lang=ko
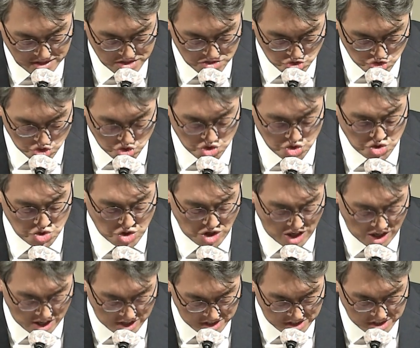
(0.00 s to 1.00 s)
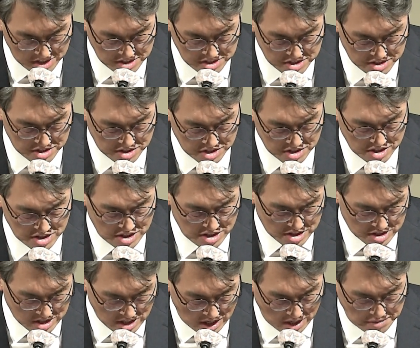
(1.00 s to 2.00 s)
주 안에는
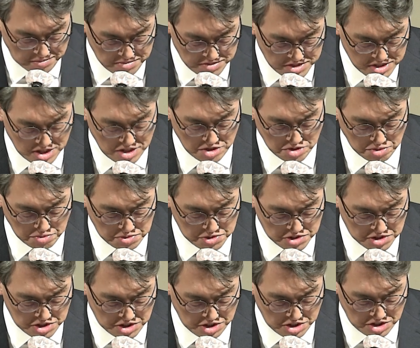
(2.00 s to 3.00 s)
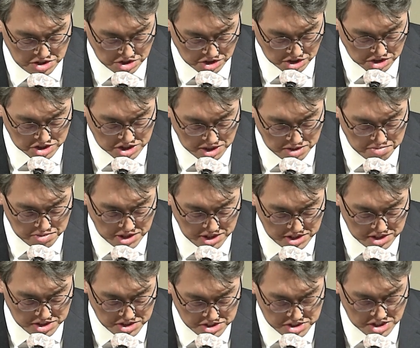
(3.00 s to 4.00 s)
남자 없이 여자만
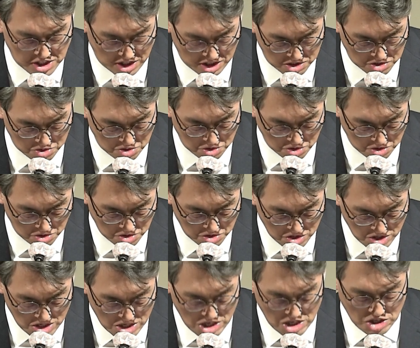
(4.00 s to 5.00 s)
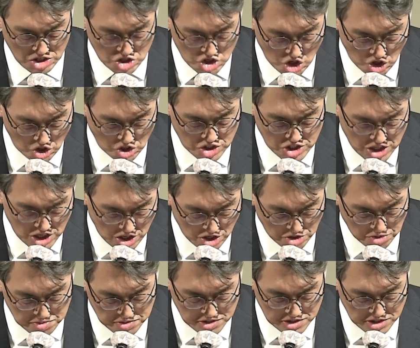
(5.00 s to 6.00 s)
있지 않고 여자
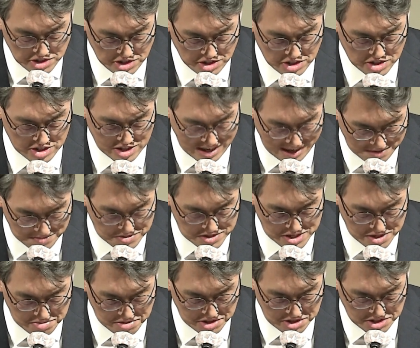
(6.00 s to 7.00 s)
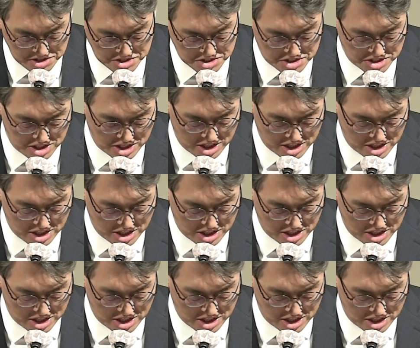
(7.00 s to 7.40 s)
없이 남자만 있지